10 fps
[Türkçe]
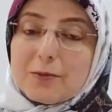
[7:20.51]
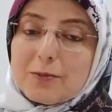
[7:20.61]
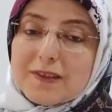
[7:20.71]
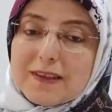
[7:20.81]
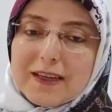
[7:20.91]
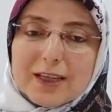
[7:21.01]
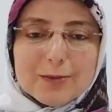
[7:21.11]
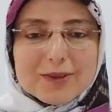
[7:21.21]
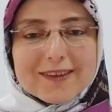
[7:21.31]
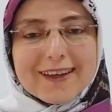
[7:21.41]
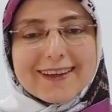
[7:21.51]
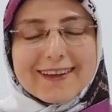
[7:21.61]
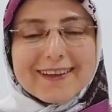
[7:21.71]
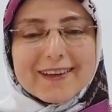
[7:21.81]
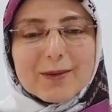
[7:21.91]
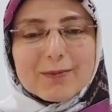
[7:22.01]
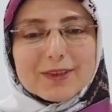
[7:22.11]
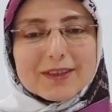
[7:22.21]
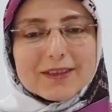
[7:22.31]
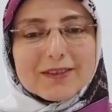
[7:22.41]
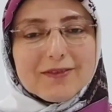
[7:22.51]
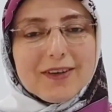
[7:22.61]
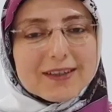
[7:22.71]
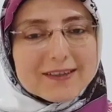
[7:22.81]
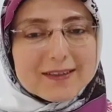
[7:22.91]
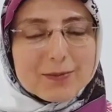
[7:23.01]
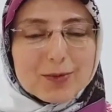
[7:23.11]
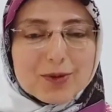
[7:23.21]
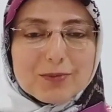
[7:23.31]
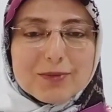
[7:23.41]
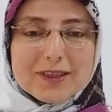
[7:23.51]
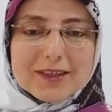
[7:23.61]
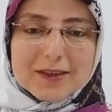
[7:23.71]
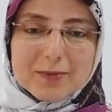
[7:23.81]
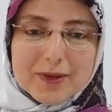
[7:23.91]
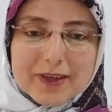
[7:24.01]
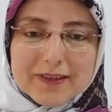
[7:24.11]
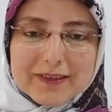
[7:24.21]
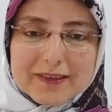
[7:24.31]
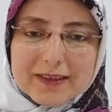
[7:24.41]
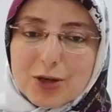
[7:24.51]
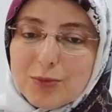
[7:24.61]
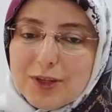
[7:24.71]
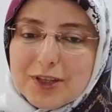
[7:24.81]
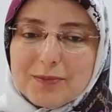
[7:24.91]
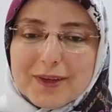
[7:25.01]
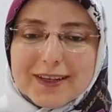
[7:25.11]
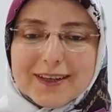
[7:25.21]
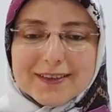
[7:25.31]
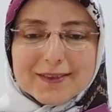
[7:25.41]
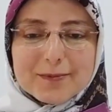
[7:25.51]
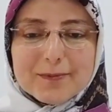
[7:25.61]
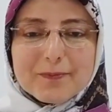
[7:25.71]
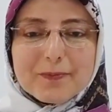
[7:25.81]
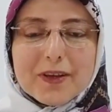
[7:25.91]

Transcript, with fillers: Bizler elimizden geleni yaptık. Varsa bunda bir hikmet kabul etmek lazım.